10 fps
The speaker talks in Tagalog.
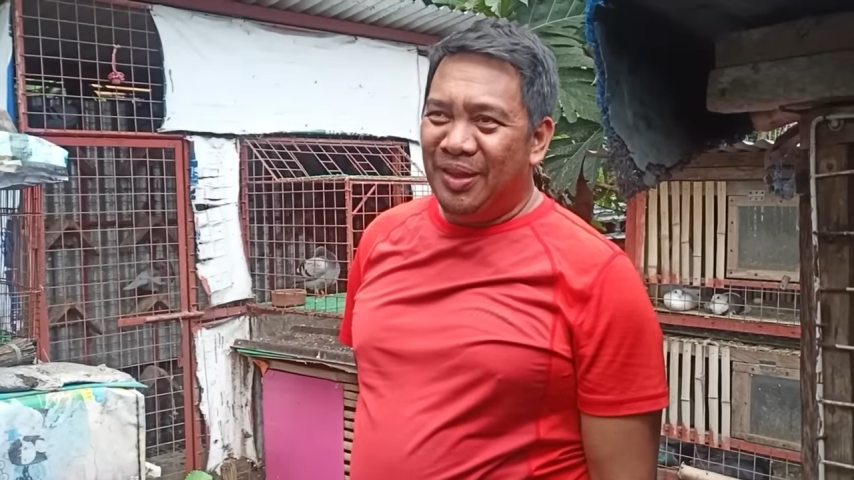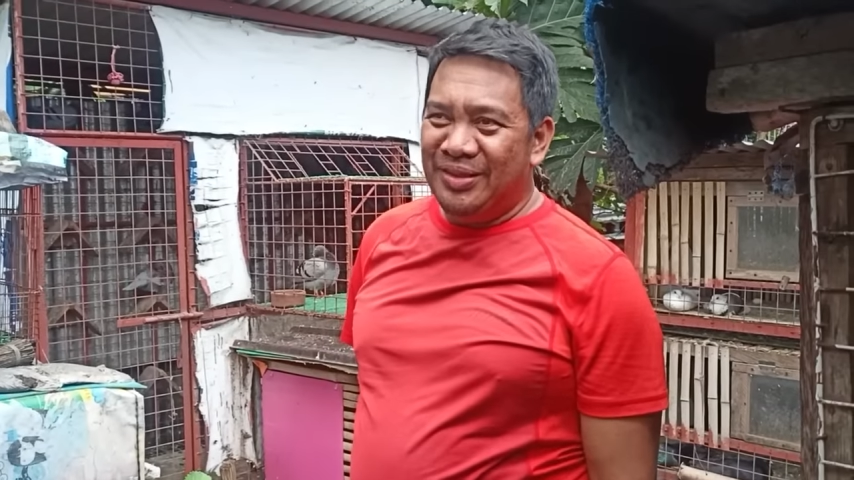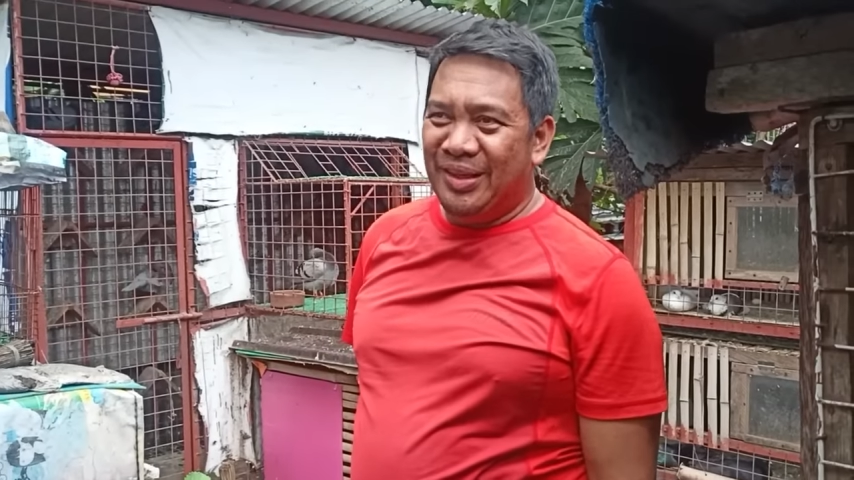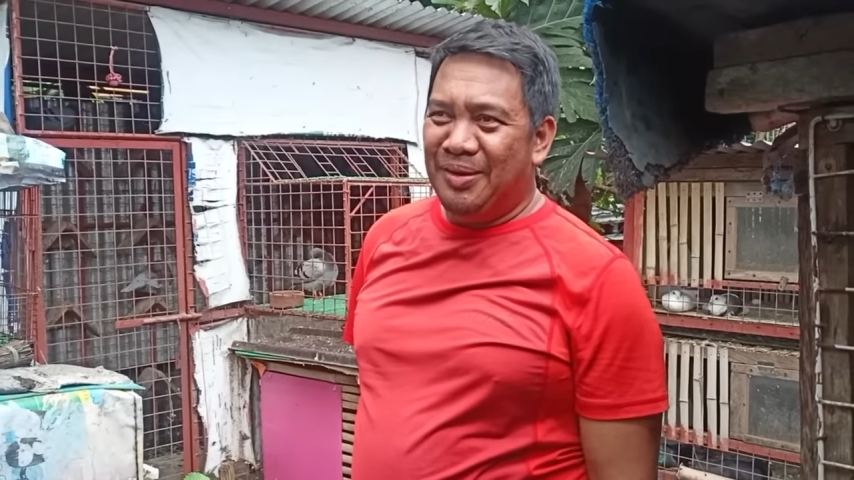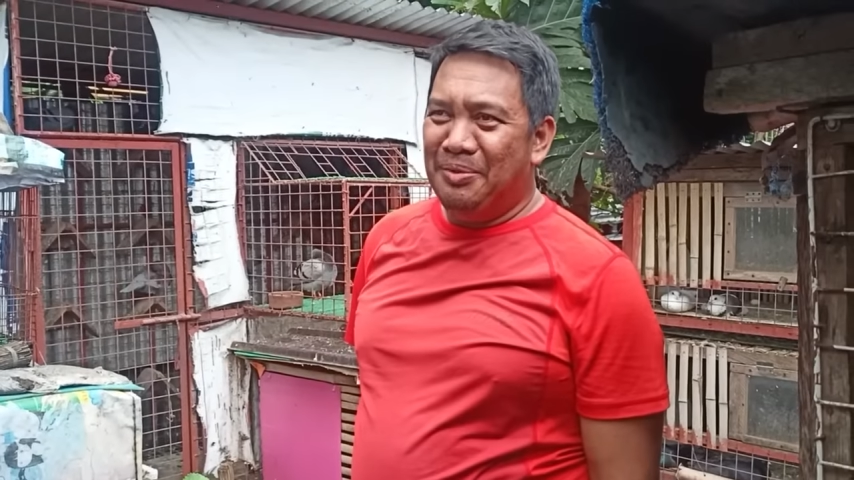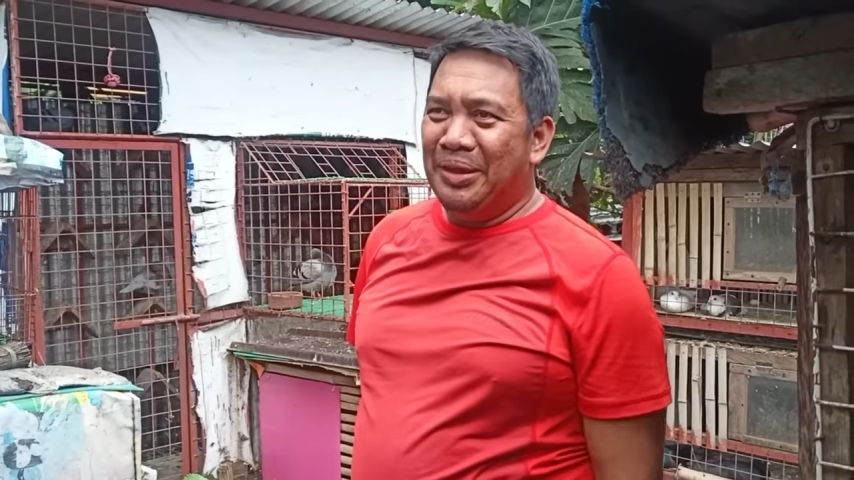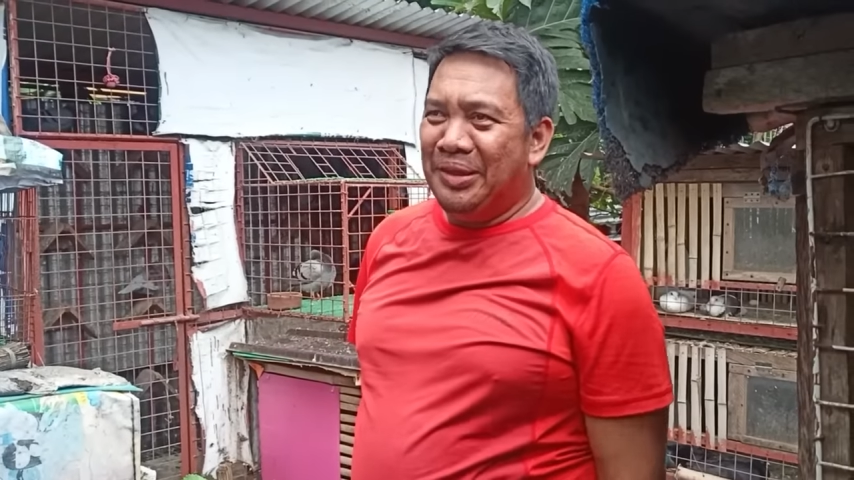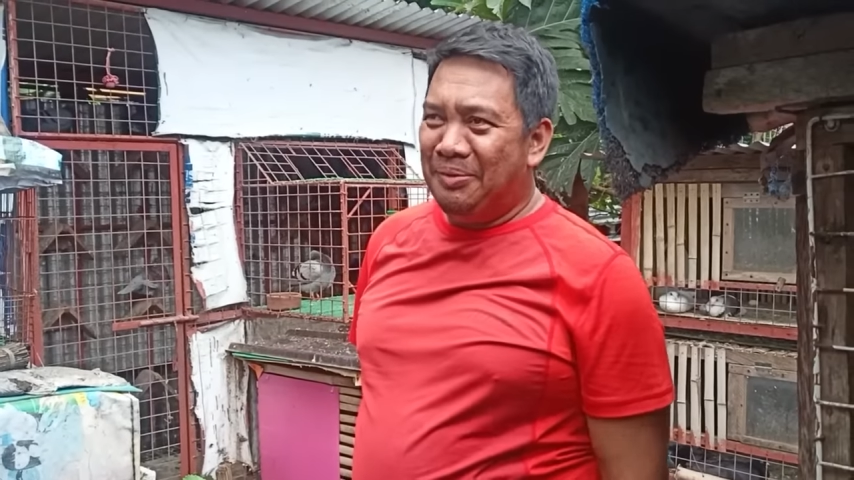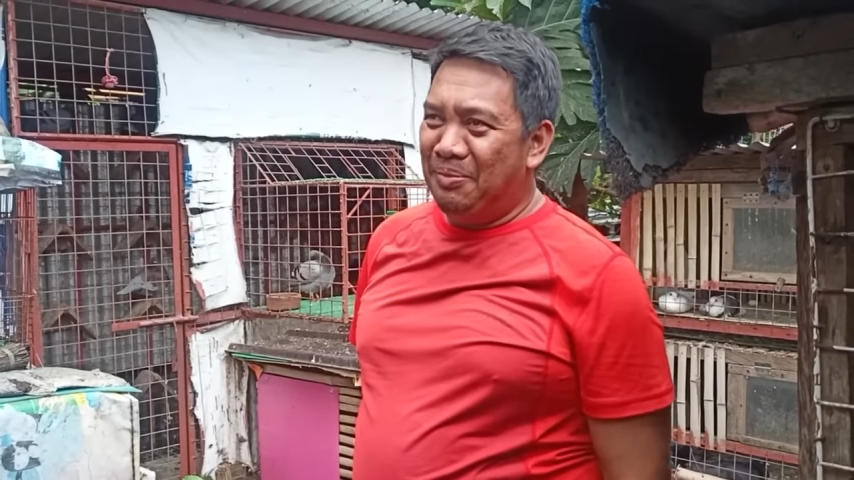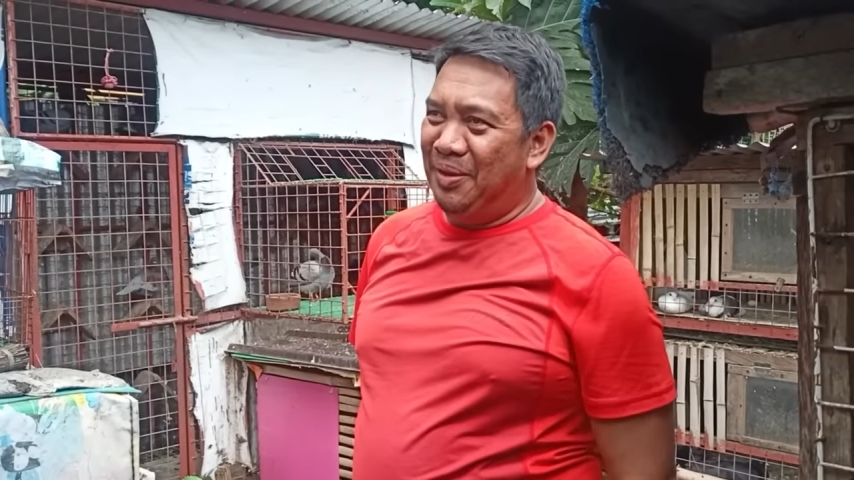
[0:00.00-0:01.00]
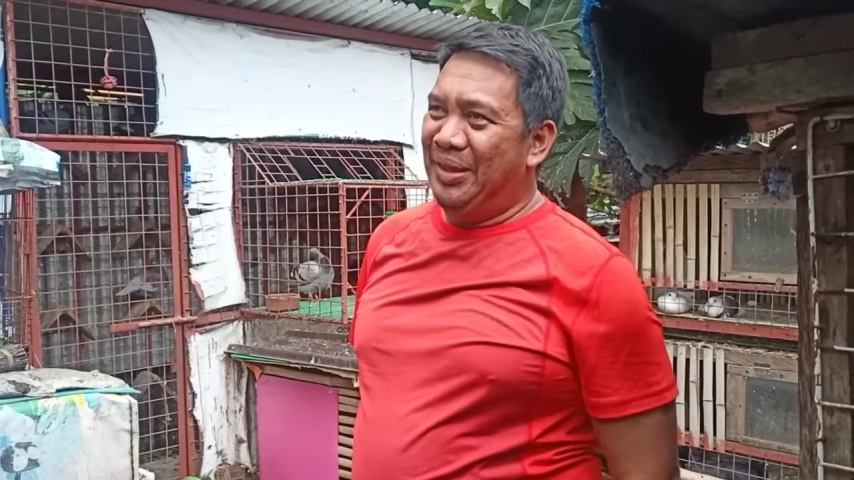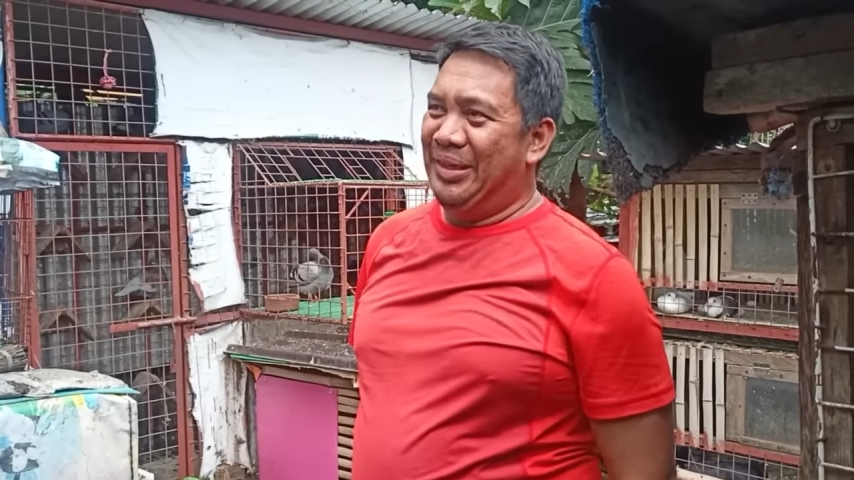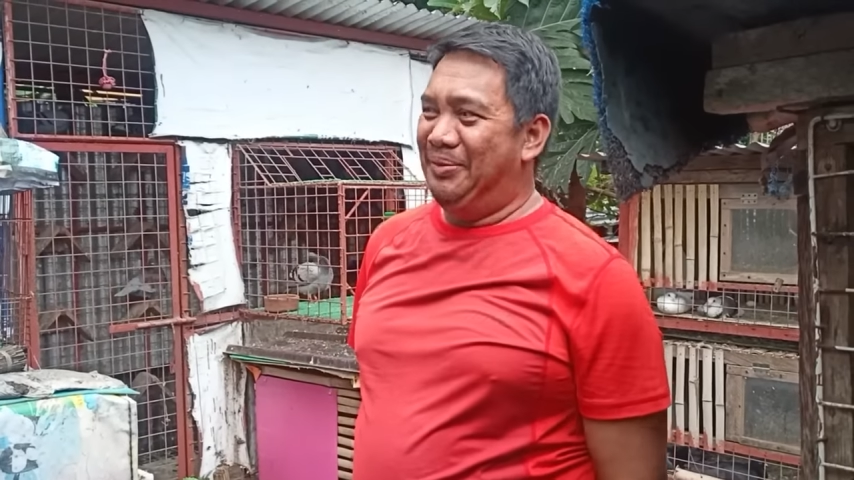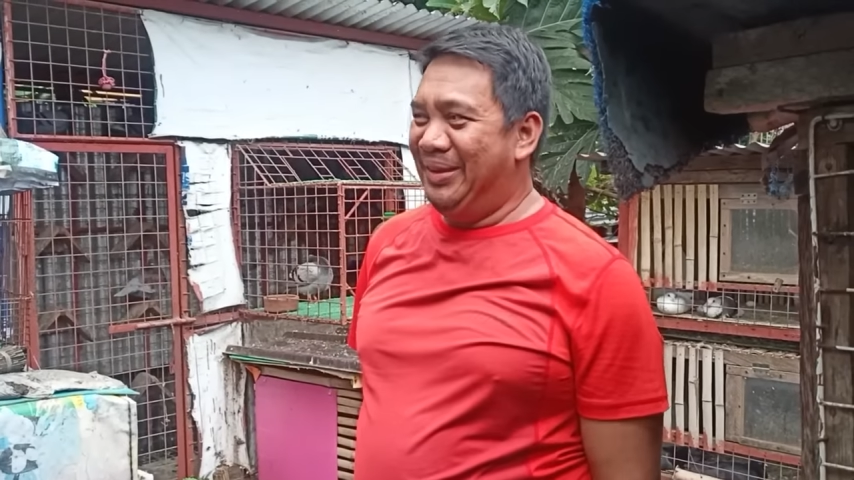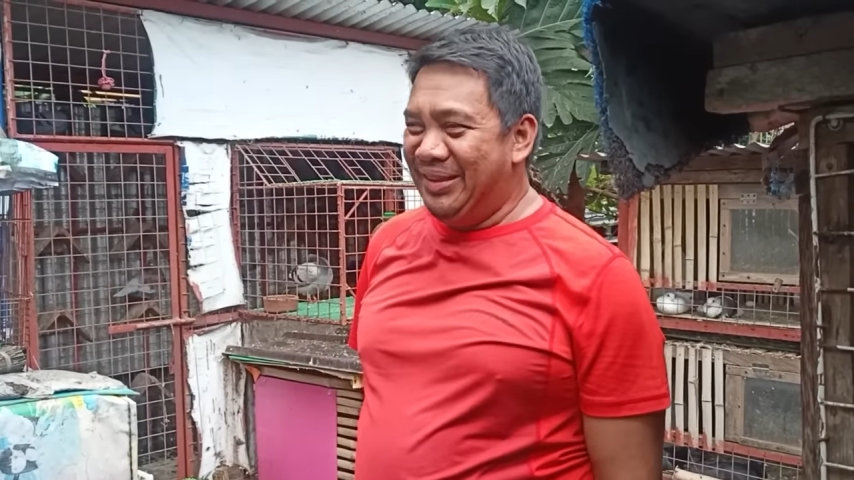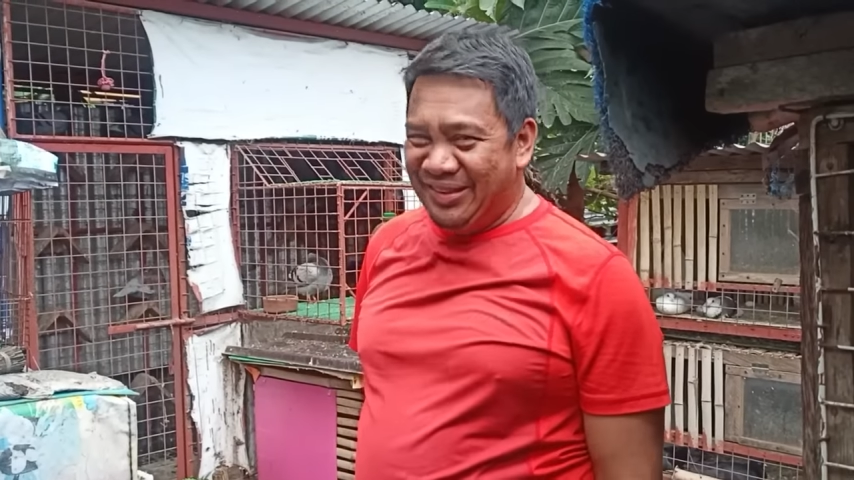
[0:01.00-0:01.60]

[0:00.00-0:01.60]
at saka maging humble ka naman.